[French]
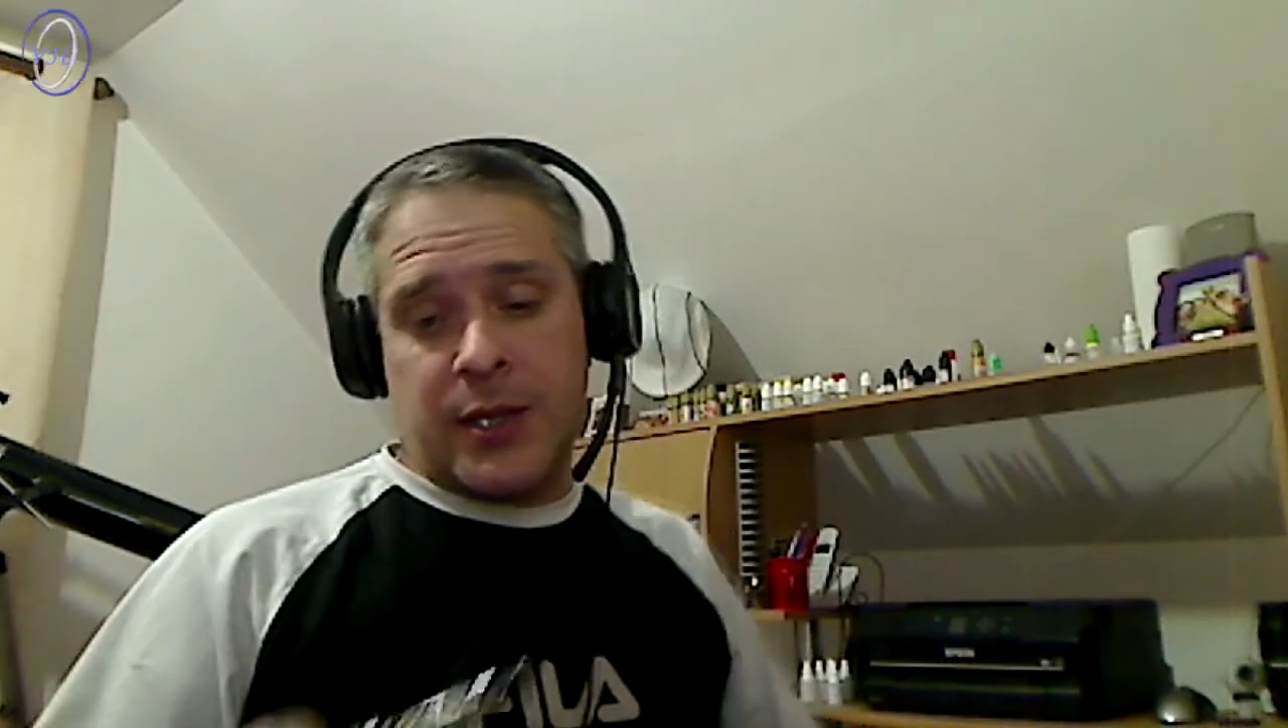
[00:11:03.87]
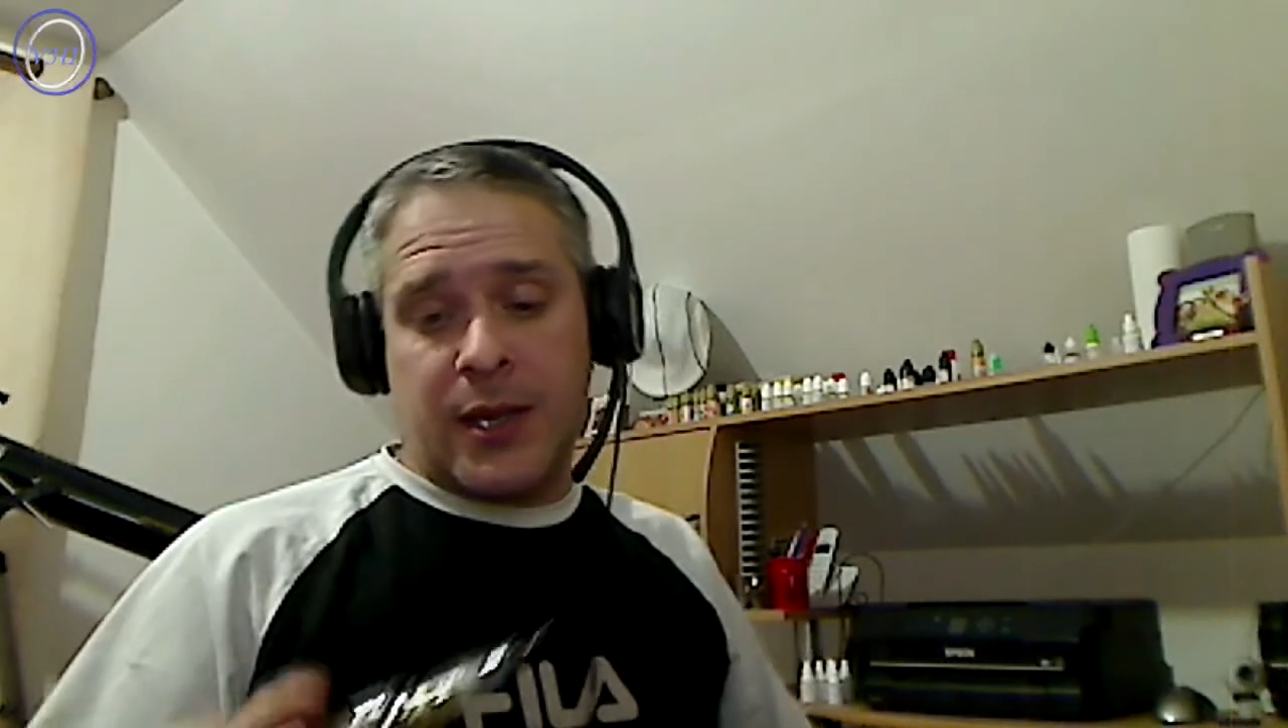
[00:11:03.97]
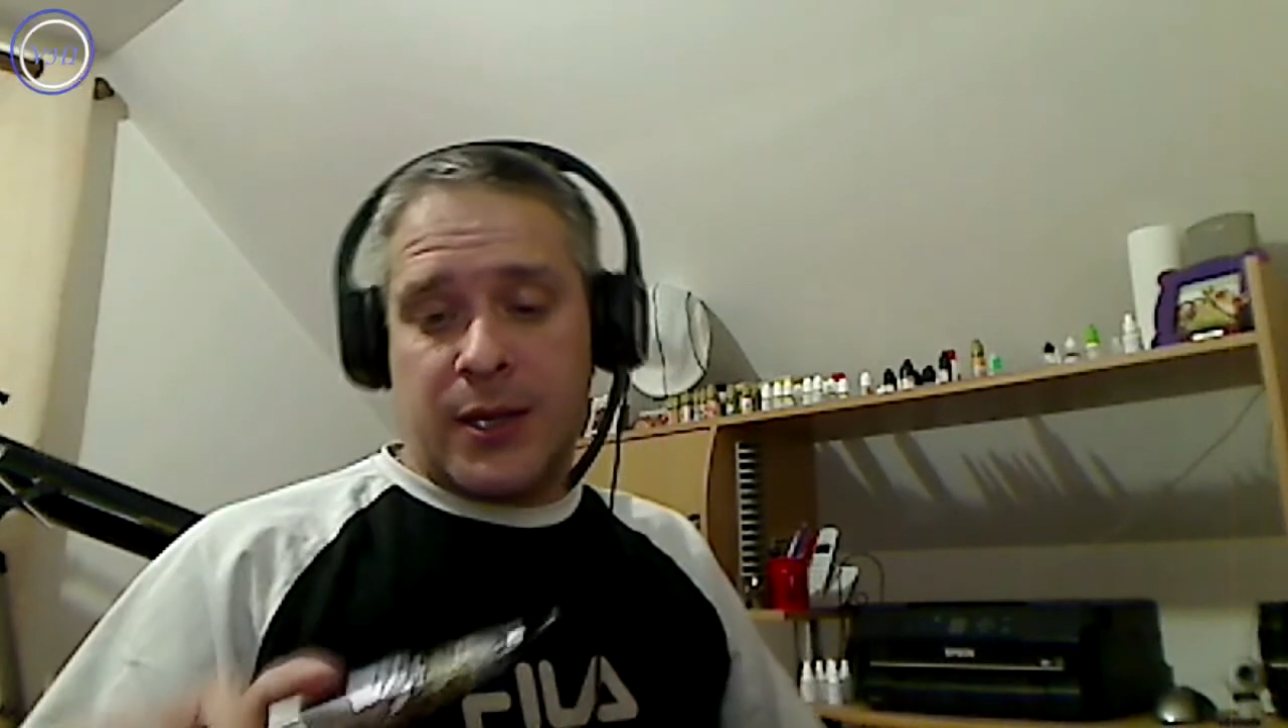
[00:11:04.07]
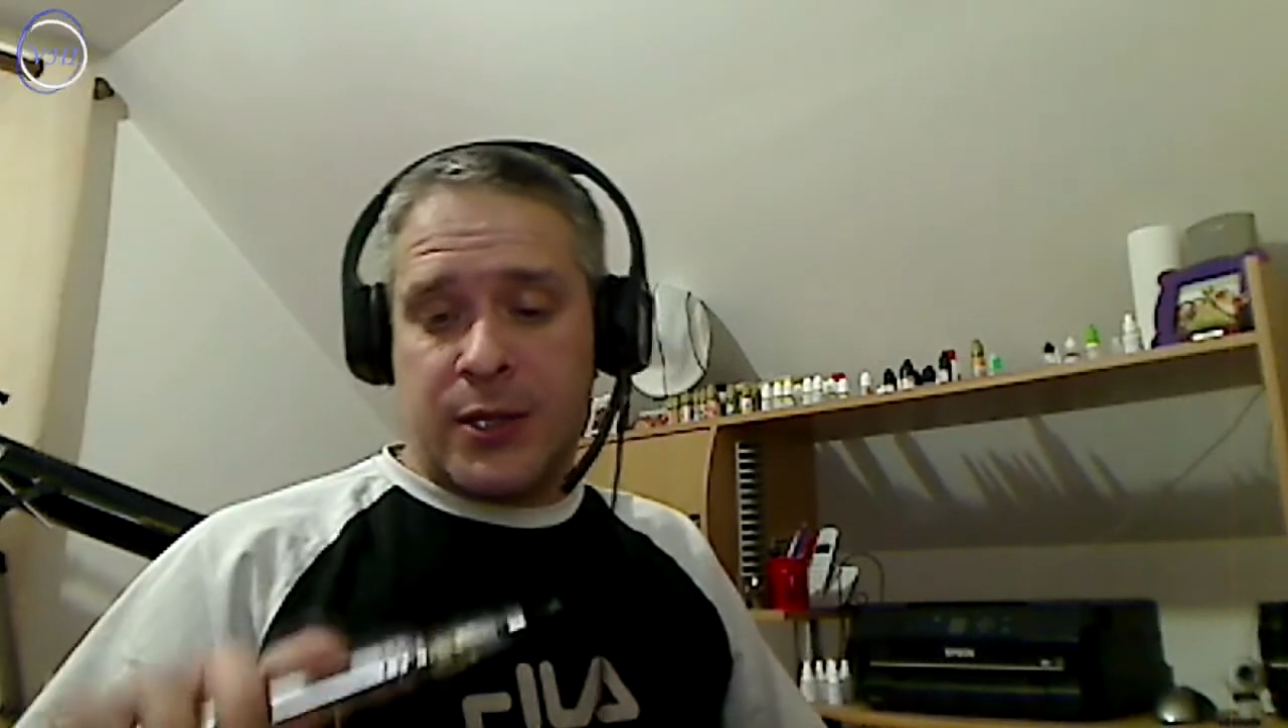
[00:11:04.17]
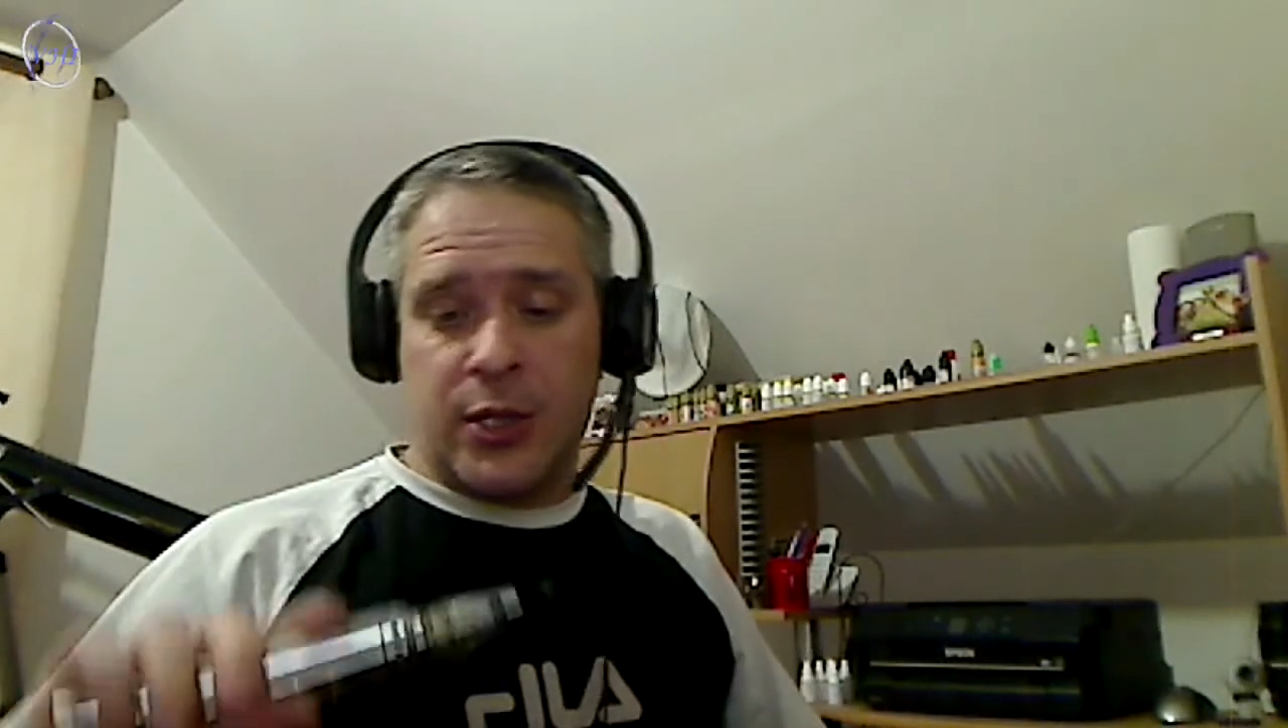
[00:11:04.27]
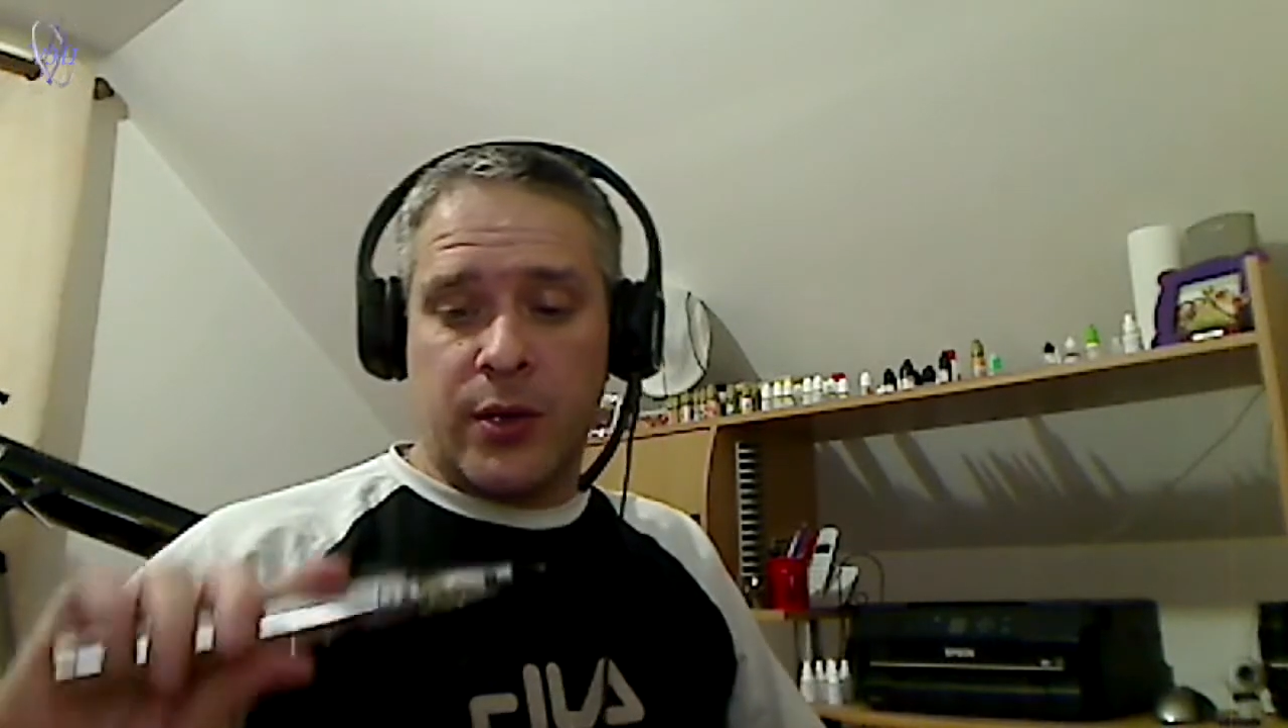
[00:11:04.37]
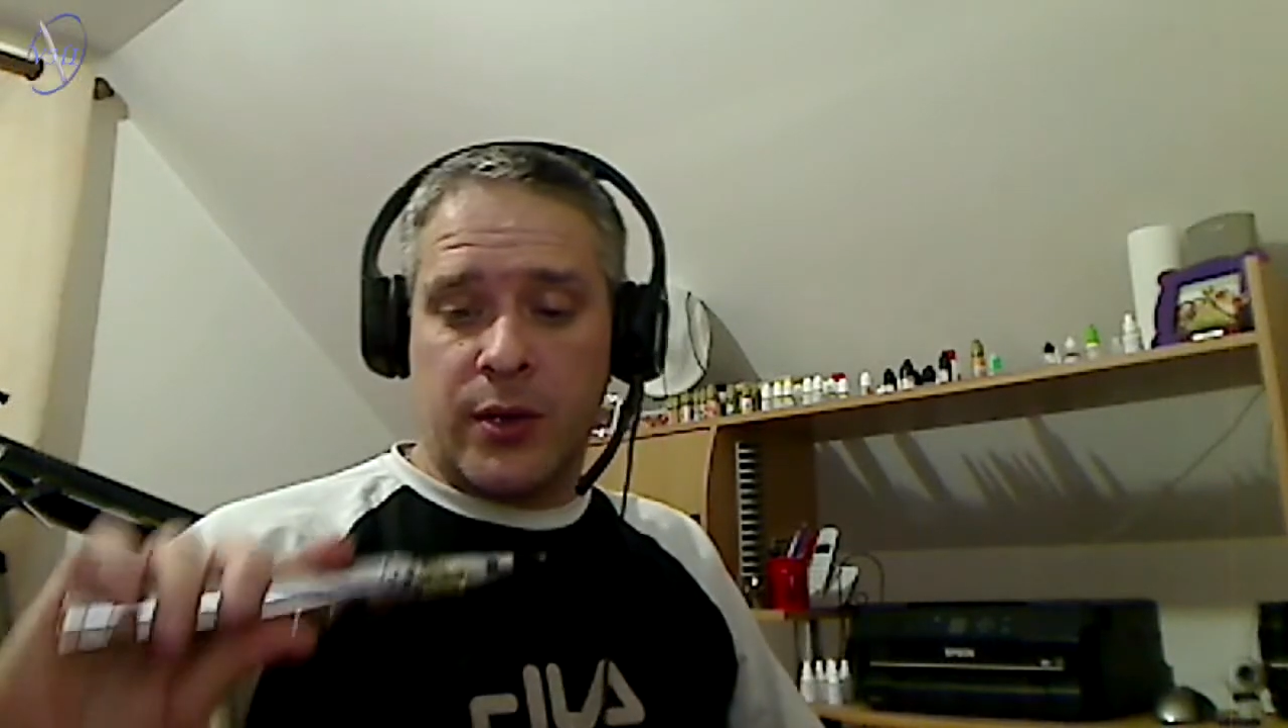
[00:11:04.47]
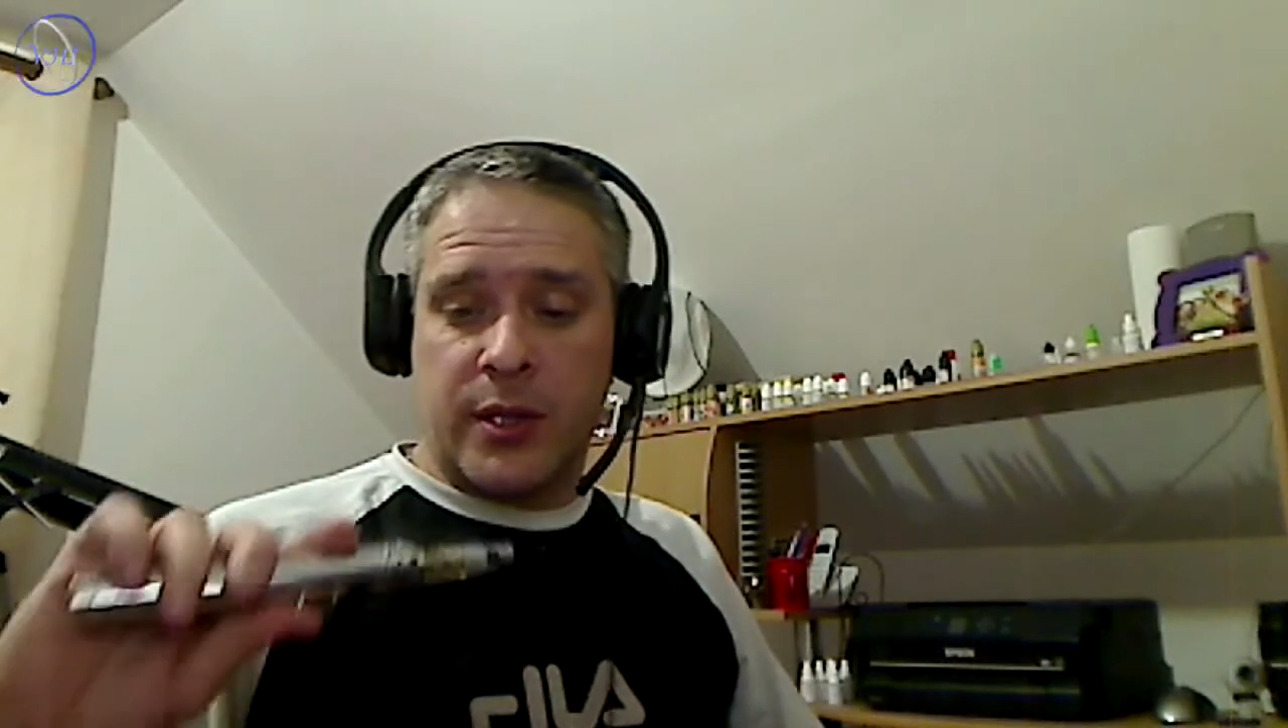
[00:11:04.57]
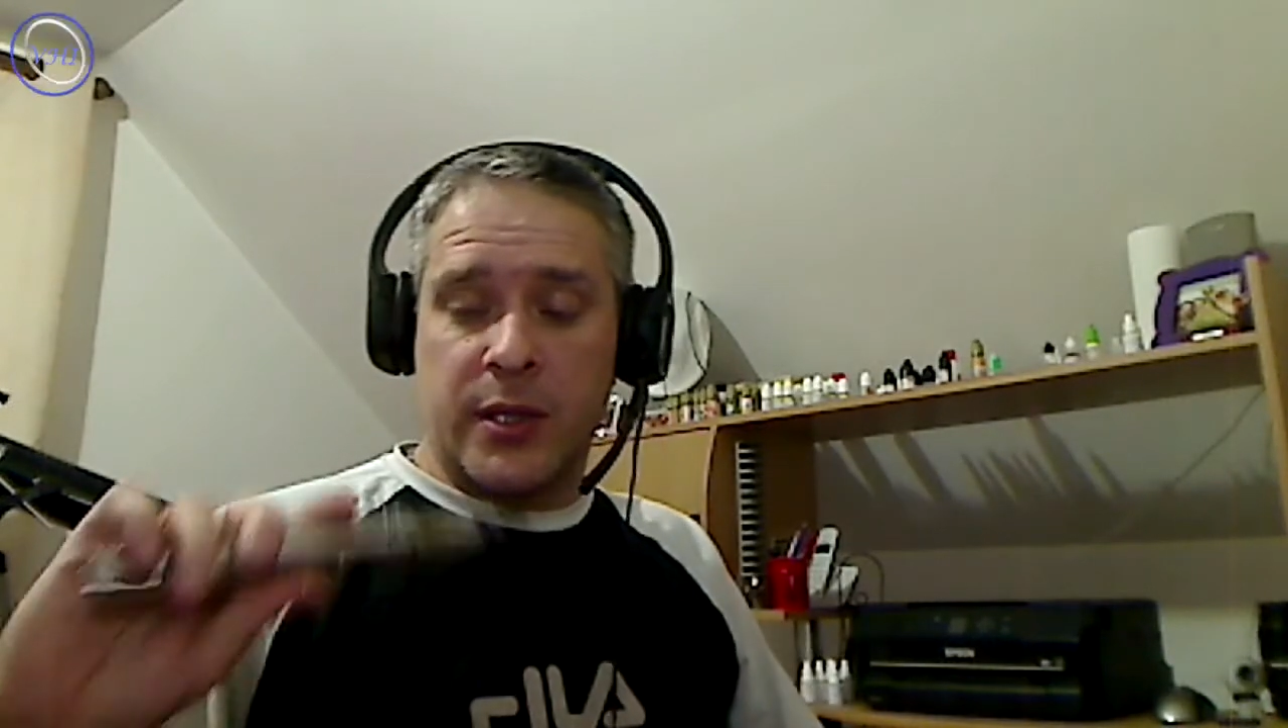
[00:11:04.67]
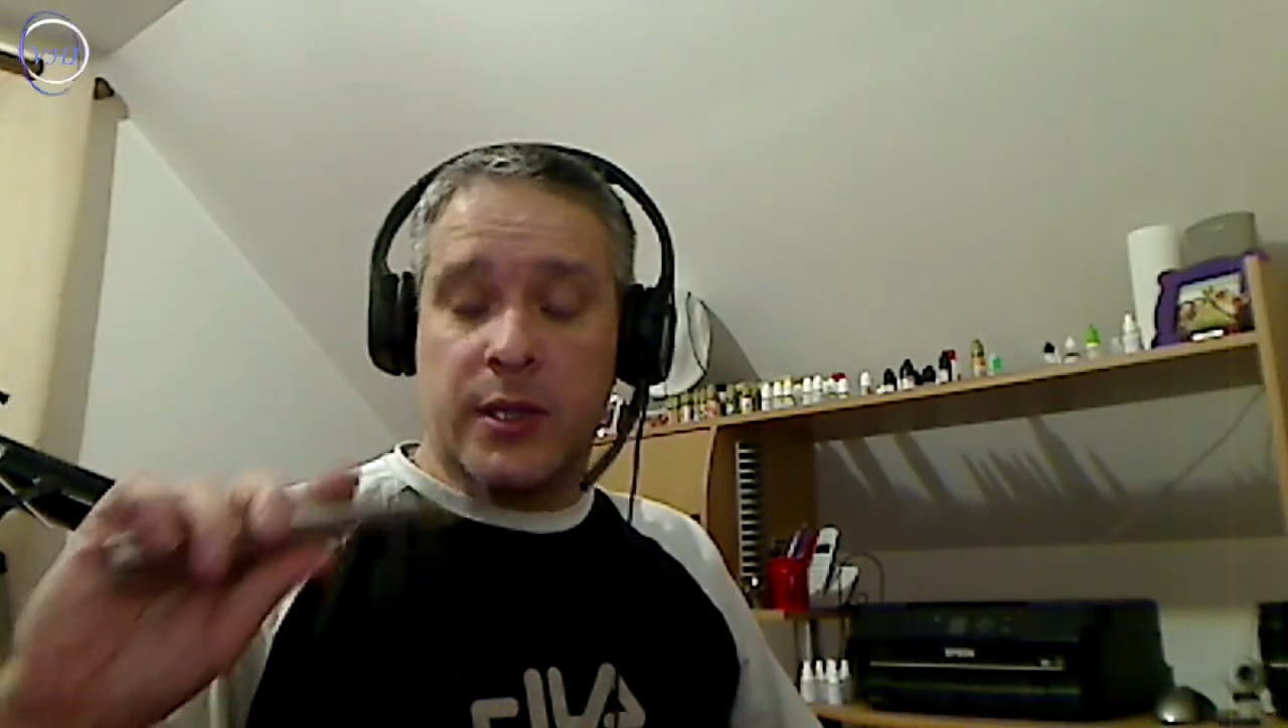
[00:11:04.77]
classique euh, qui,